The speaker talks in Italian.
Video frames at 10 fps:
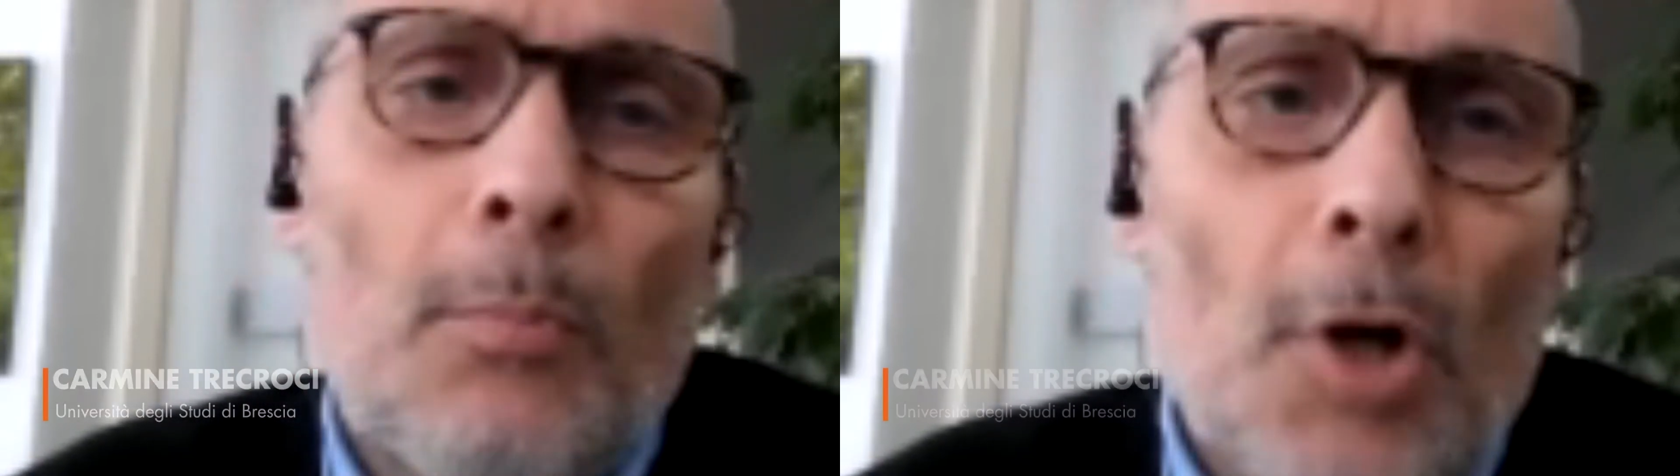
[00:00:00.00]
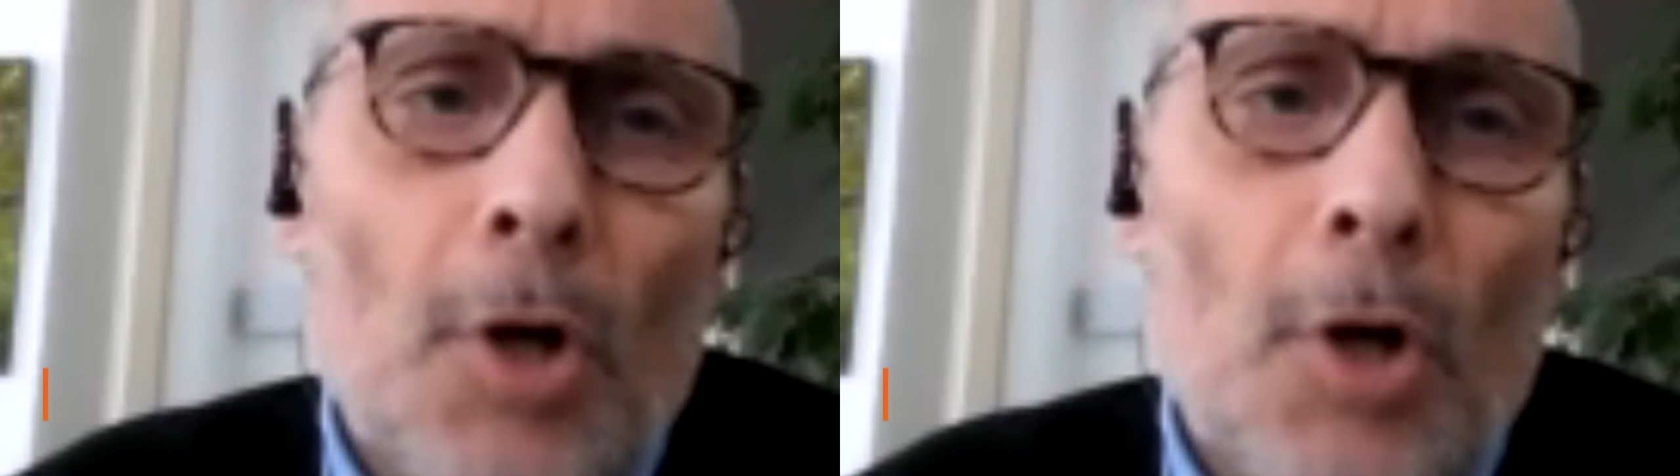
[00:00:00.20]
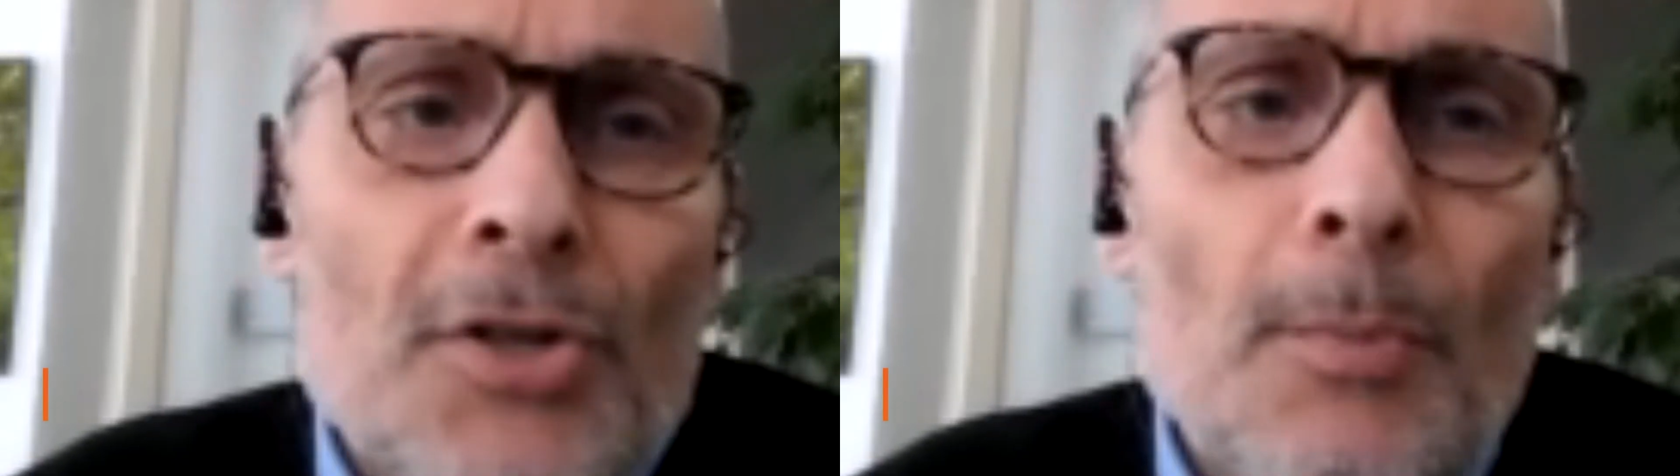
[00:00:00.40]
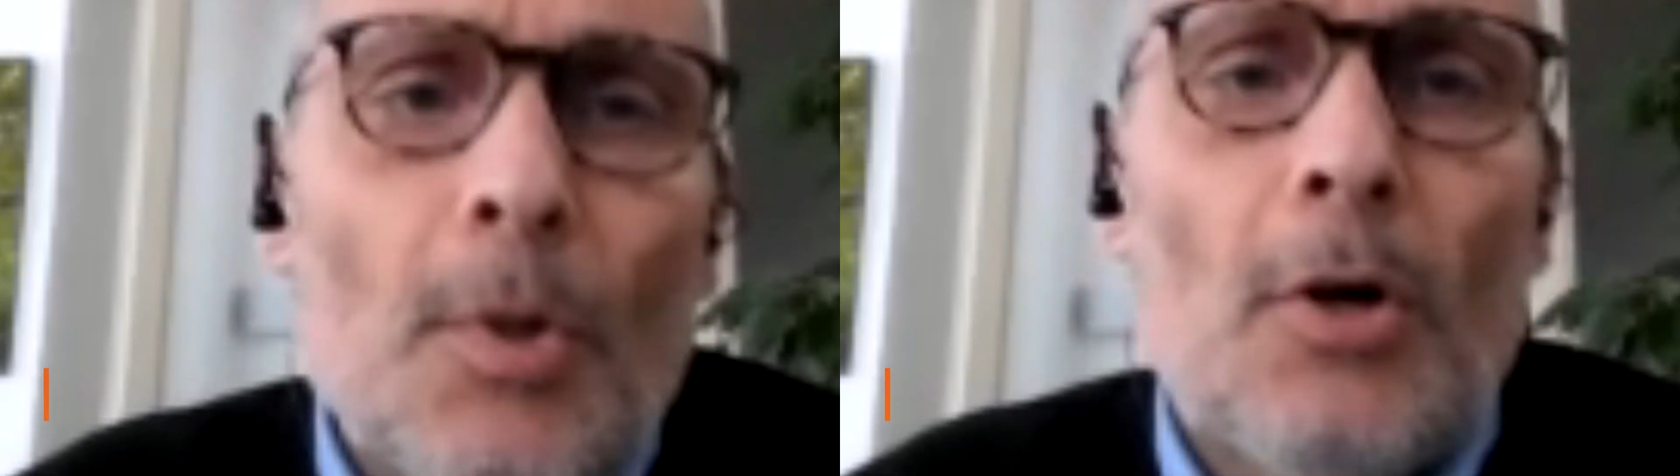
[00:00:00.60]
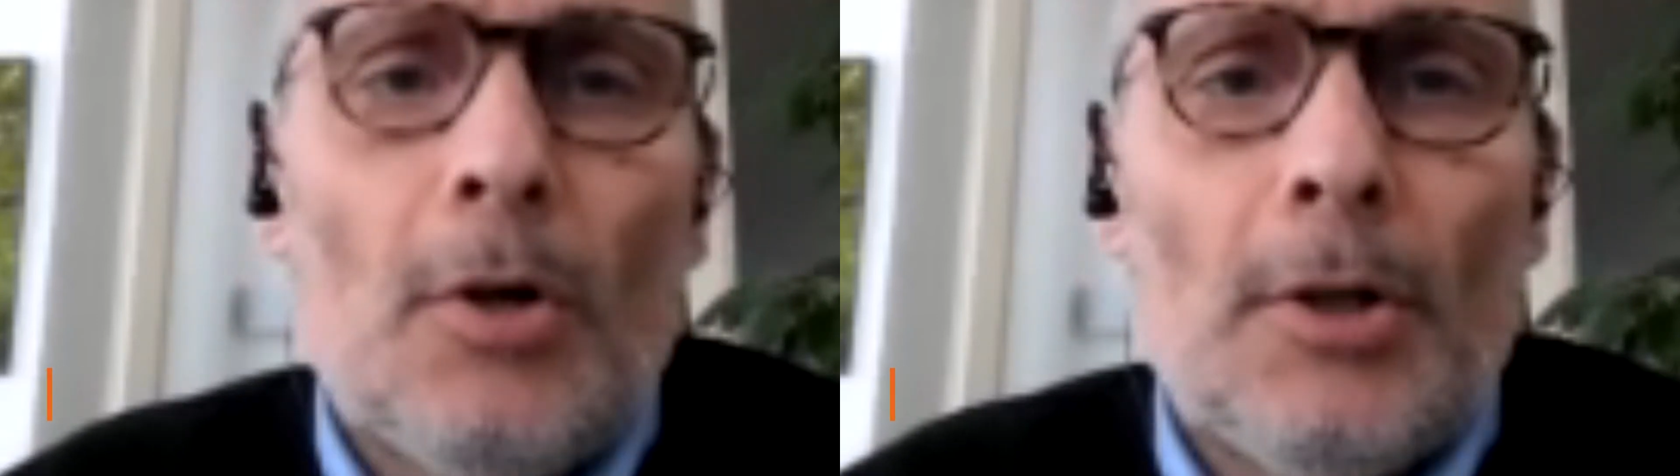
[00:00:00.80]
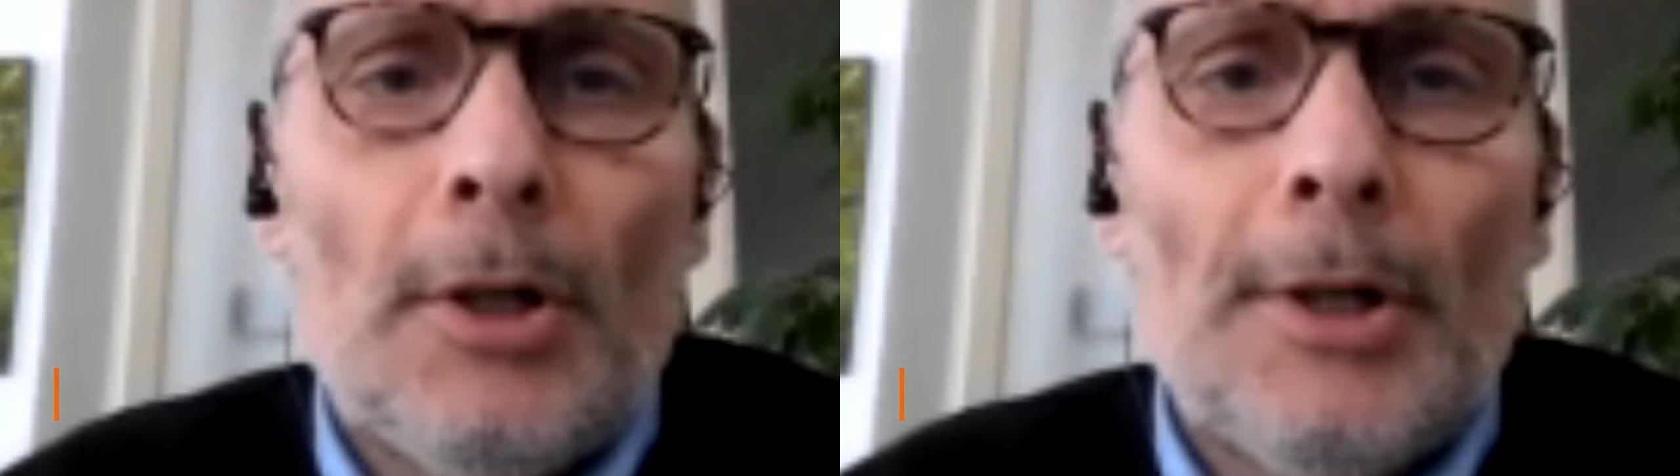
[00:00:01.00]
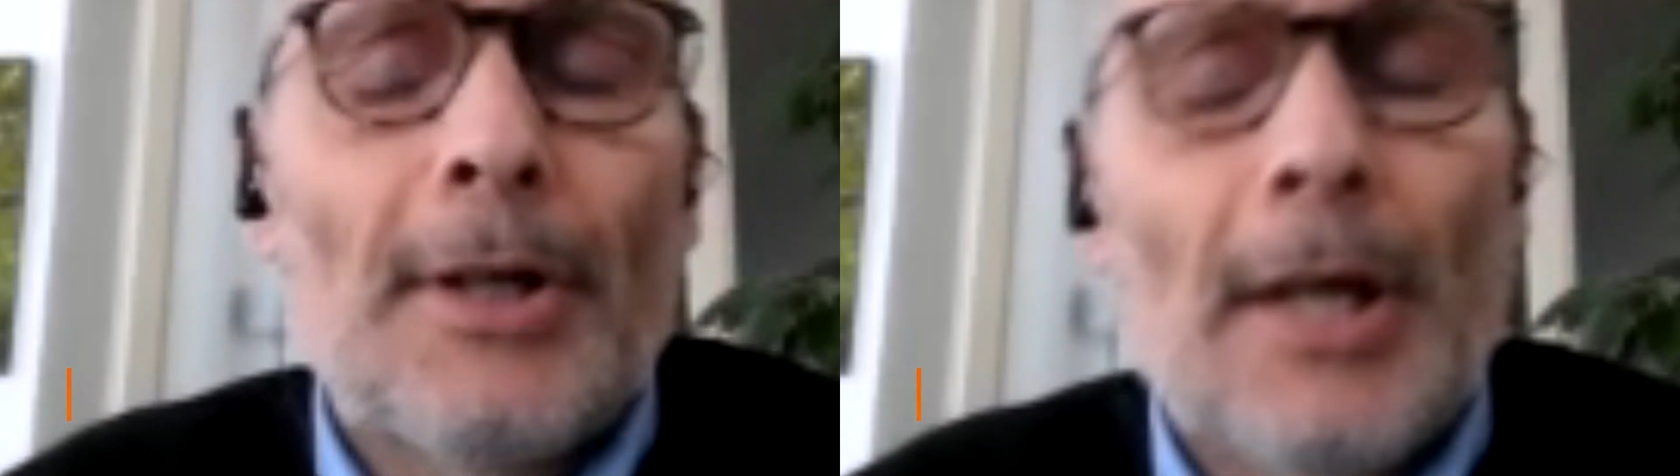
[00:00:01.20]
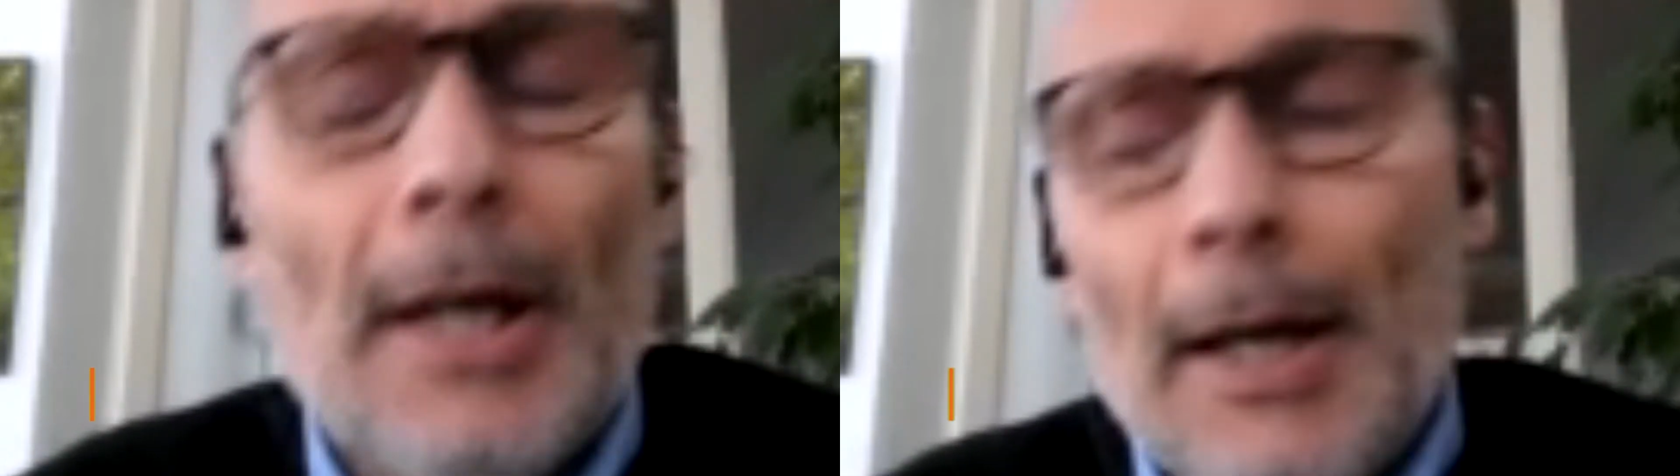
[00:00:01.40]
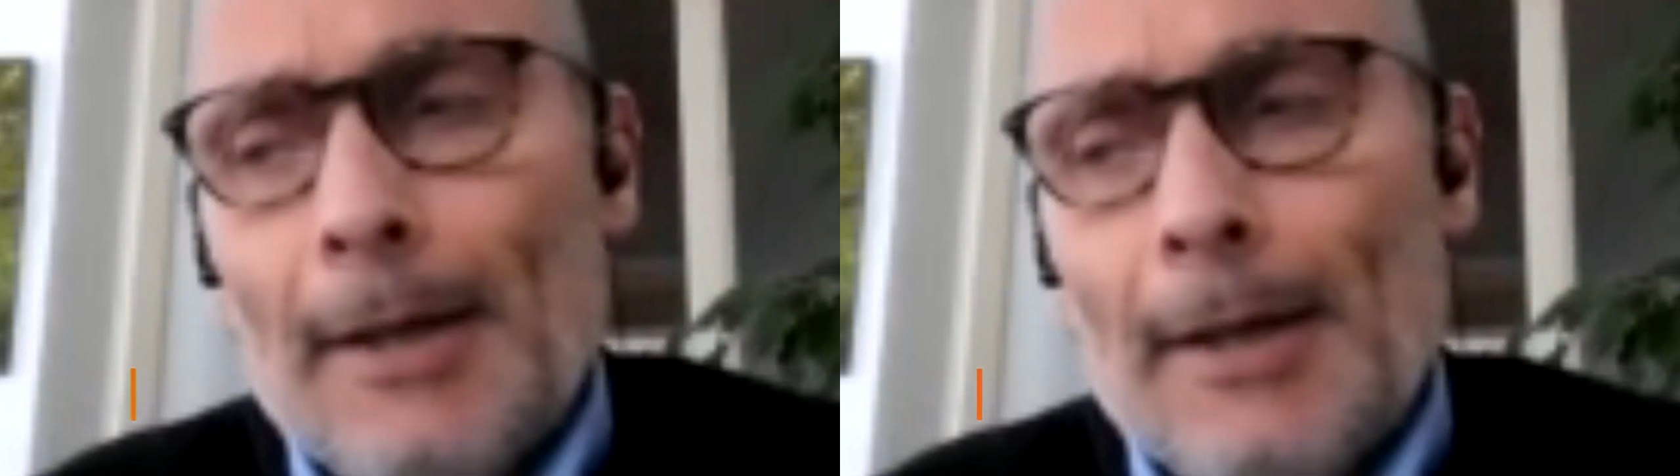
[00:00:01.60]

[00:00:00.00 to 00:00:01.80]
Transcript: prossimo eh, che